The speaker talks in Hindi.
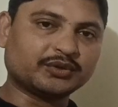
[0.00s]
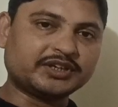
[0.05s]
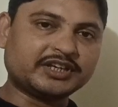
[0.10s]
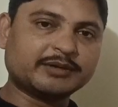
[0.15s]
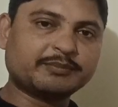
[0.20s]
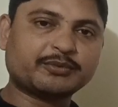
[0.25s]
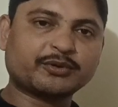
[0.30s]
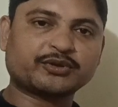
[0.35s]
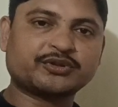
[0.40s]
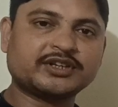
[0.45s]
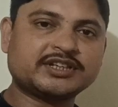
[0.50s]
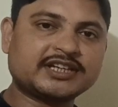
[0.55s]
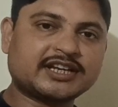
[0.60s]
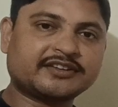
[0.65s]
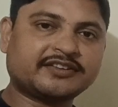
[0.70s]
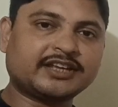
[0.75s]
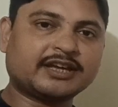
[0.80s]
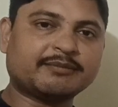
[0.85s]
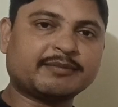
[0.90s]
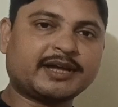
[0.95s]
तो ये
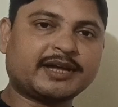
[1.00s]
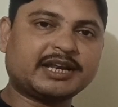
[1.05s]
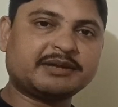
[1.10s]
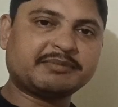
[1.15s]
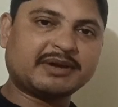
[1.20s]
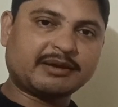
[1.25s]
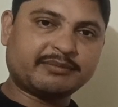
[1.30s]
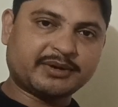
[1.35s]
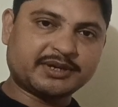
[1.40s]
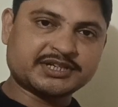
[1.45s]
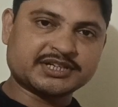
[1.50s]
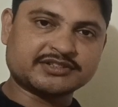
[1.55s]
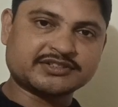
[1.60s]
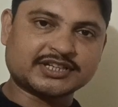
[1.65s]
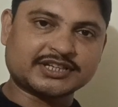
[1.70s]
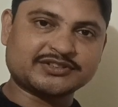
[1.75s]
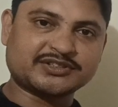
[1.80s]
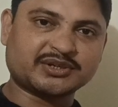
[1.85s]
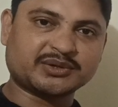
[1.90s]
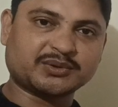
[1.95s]
प्रोसीजर थी हमारी
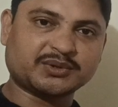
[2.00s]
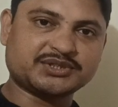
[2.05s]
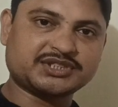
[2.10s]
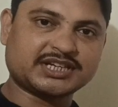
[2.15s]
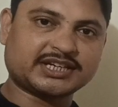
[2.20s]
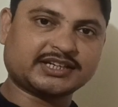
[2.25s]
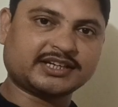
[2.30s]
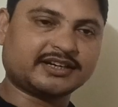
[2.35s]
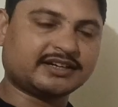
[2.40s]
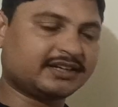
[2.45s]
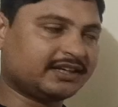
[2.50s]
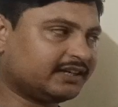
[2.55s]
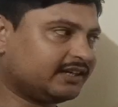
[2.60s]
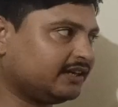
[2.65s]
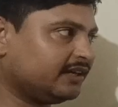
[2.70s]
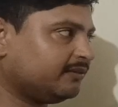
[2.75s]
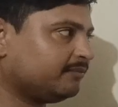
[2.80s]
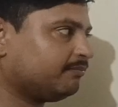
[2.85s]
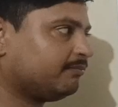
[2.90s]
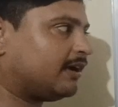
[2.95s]
वाइब्रेशन सेंसर को चेक
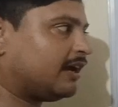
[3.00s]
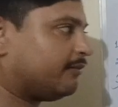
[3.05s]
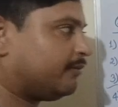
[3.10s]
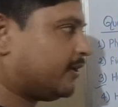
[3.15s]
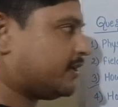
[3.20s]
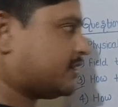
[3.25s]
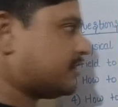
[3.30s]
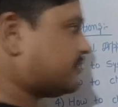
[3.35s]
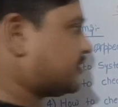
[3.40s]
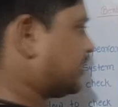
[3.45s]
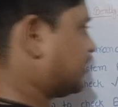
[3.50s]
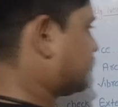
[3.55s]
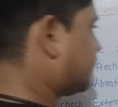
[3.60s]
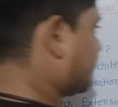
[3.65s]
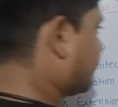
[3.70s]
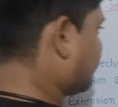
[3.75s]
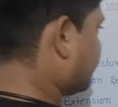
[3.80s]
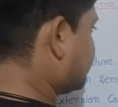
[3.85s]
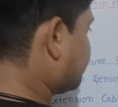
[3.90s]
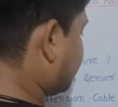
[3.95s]
करने की वाइब्रेशन
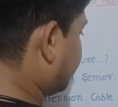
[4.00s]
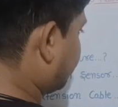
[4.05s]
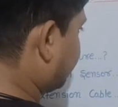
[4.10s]
सेंसर को